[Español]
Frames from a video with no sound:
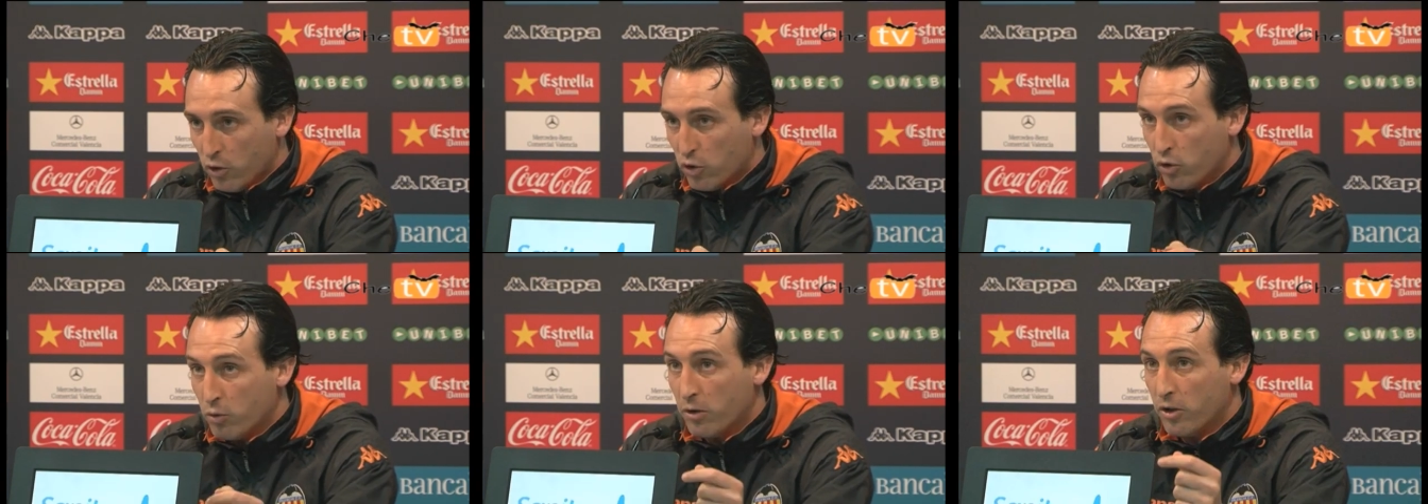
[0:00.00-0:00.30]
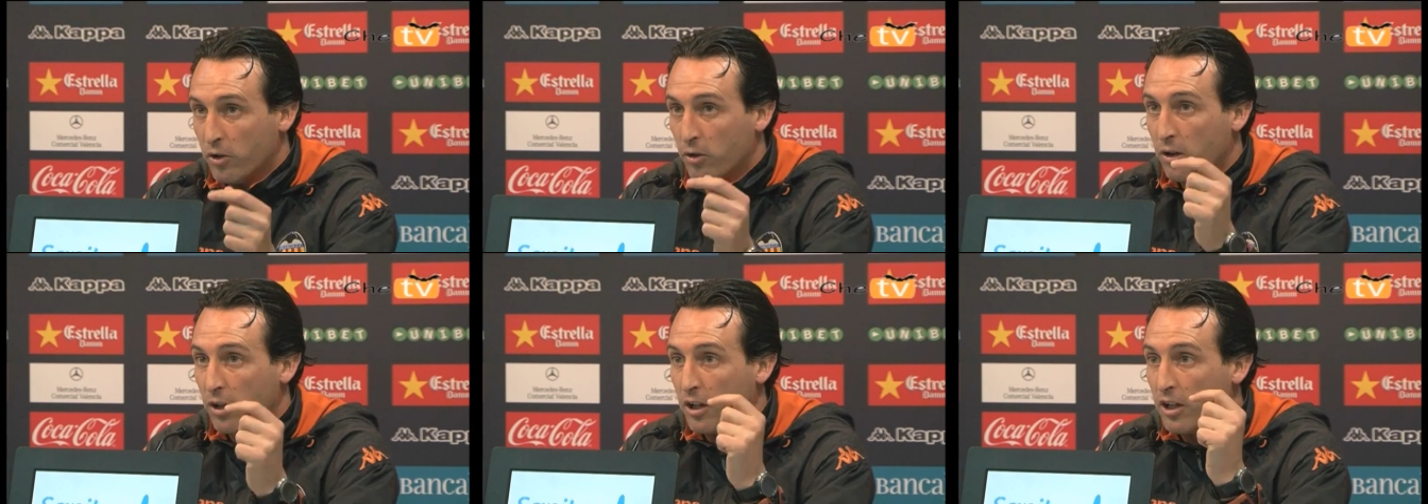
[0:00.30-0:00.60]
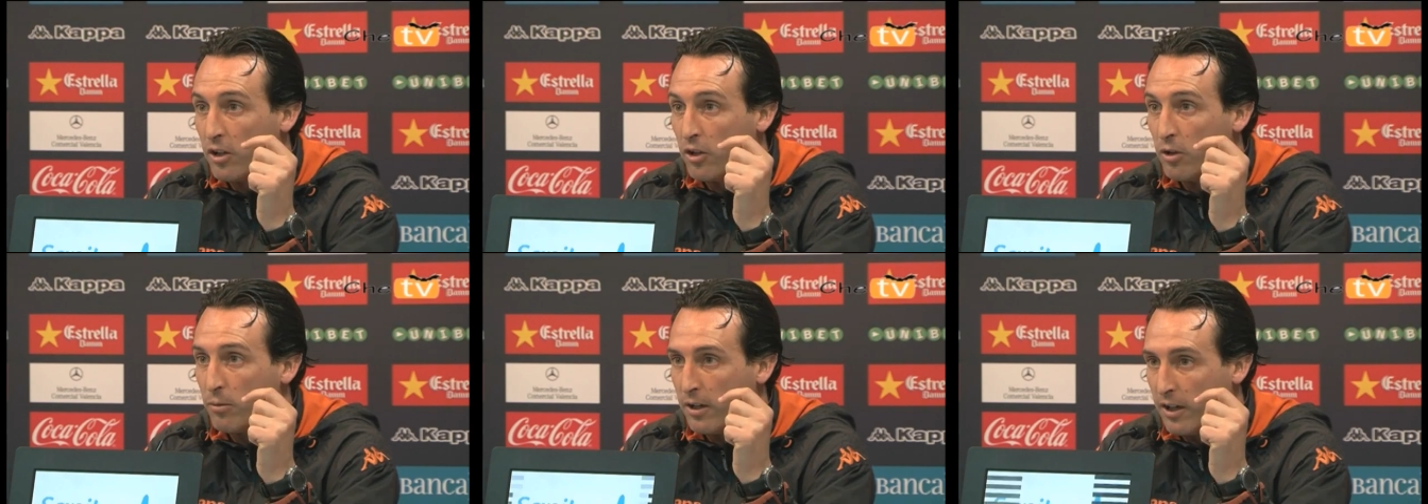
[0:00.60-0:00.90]
sube
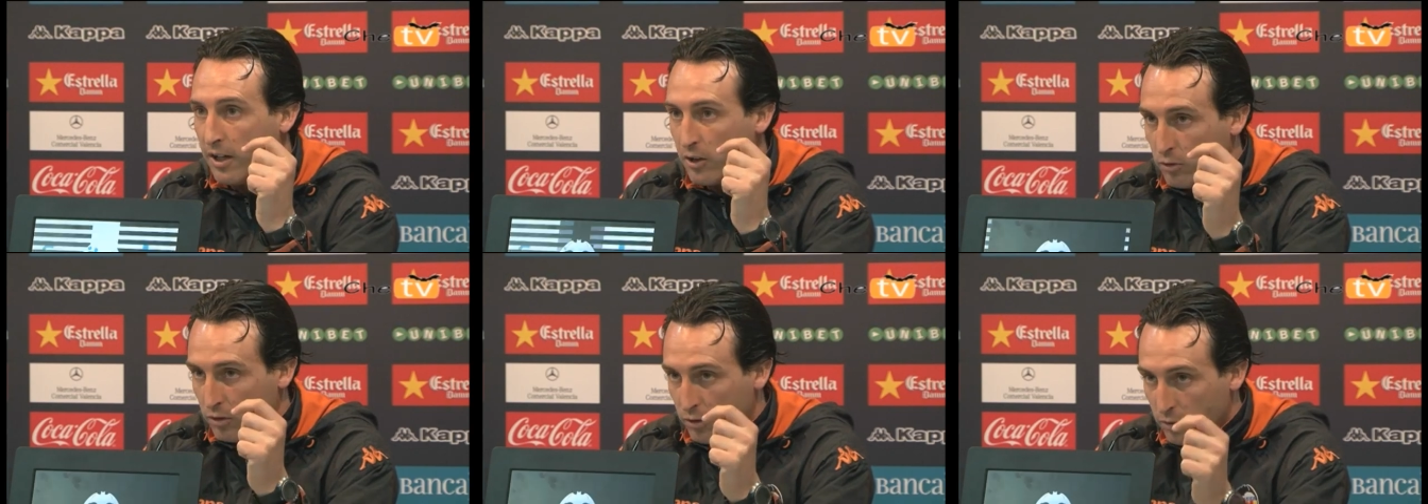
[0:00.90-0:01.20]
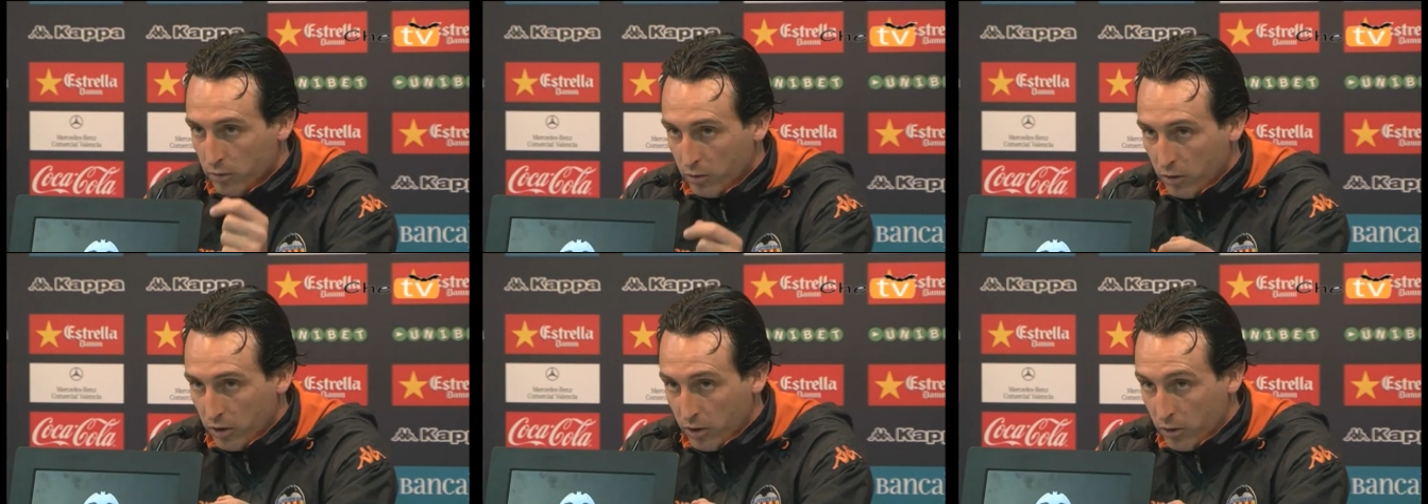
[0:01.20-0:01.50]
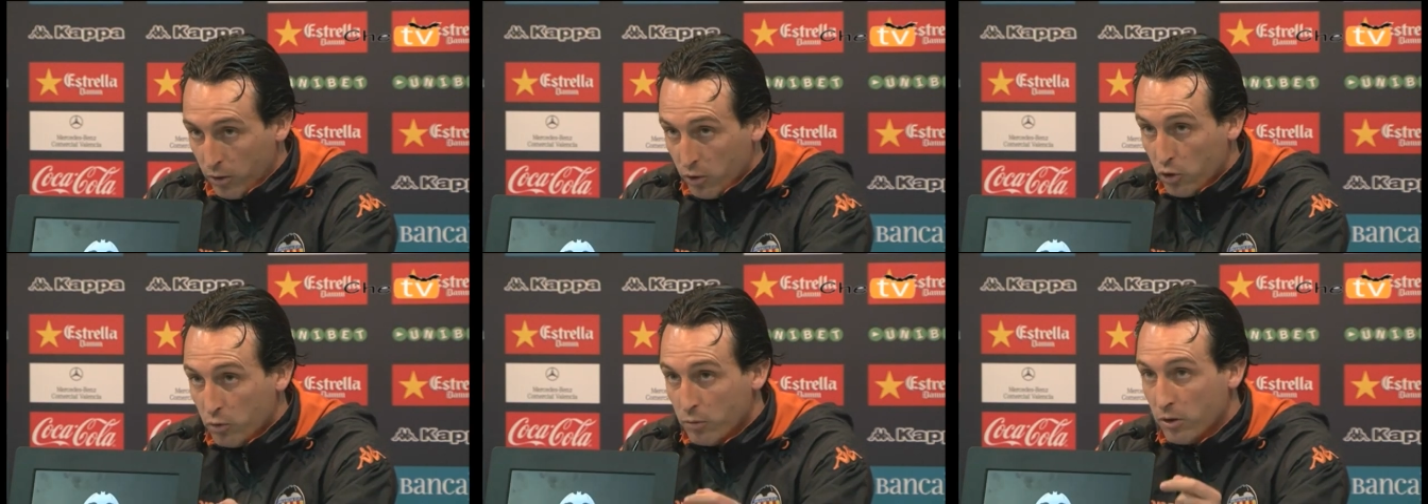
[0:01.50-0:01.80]
corriendo, baja a su segundo
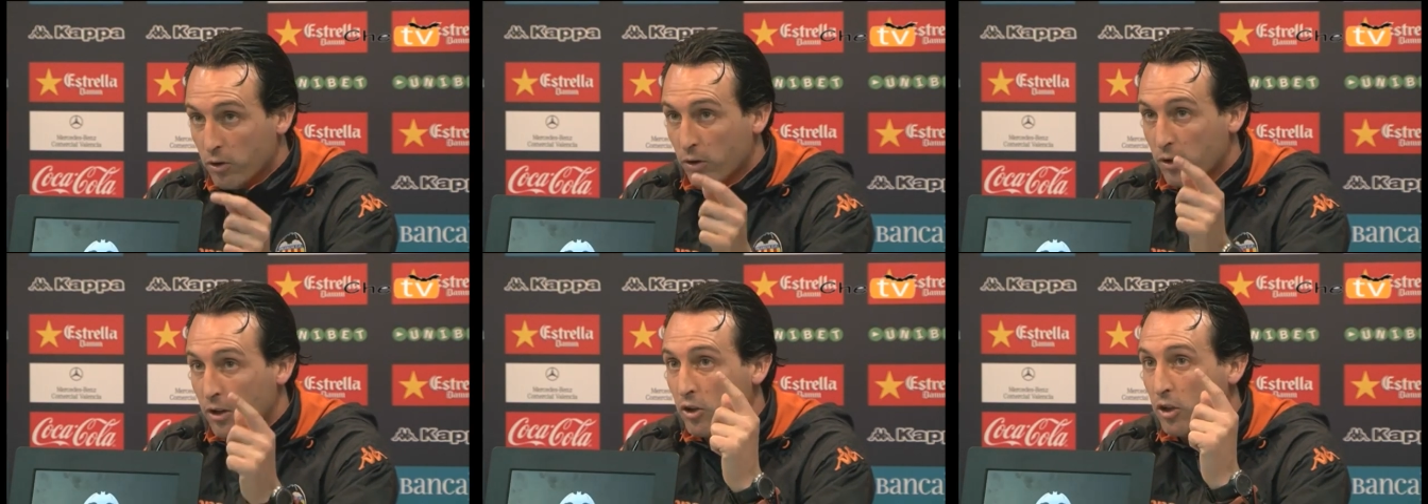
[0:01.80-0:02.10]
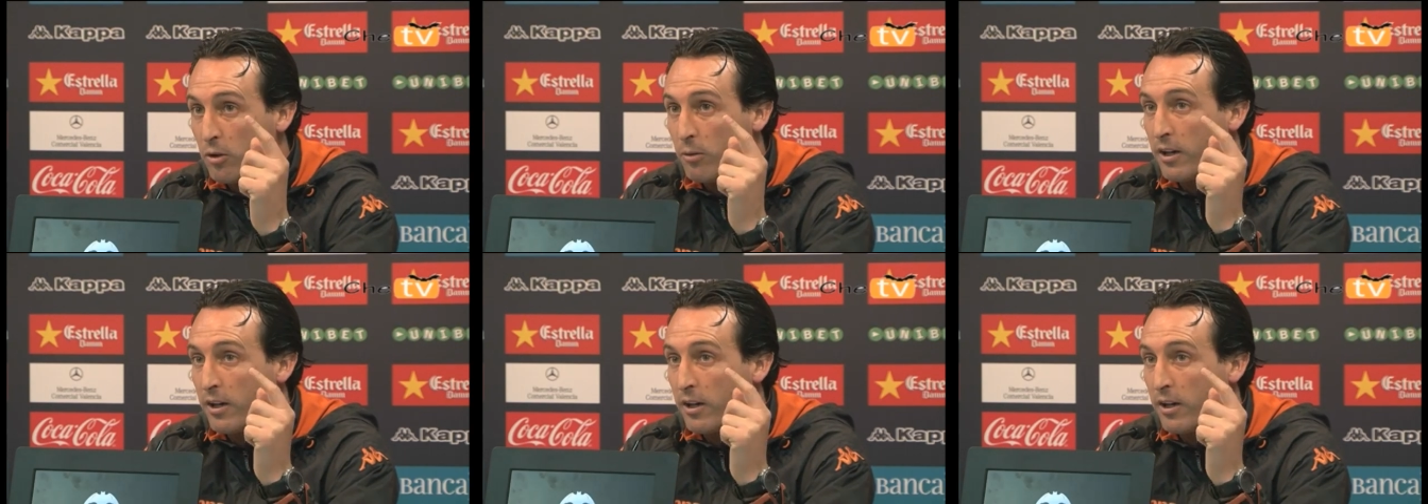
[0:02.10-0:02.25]
hijo y sube corriendo